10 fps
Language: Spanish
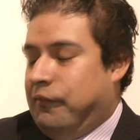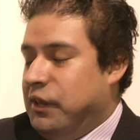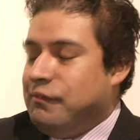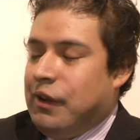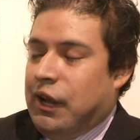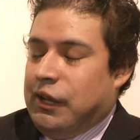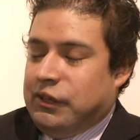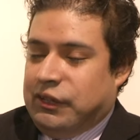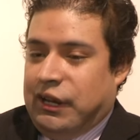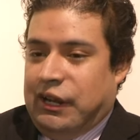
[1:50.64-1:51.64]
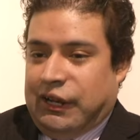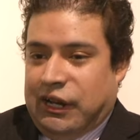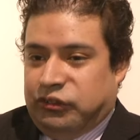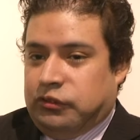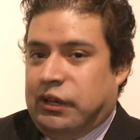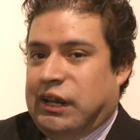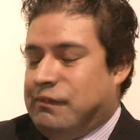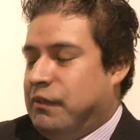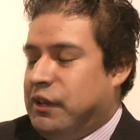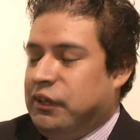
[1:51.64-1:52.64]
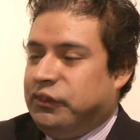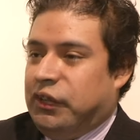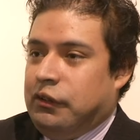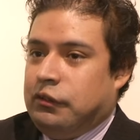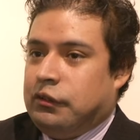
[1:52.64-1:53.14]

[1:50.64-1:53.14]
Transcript: firma de la Declaración de la Independencia,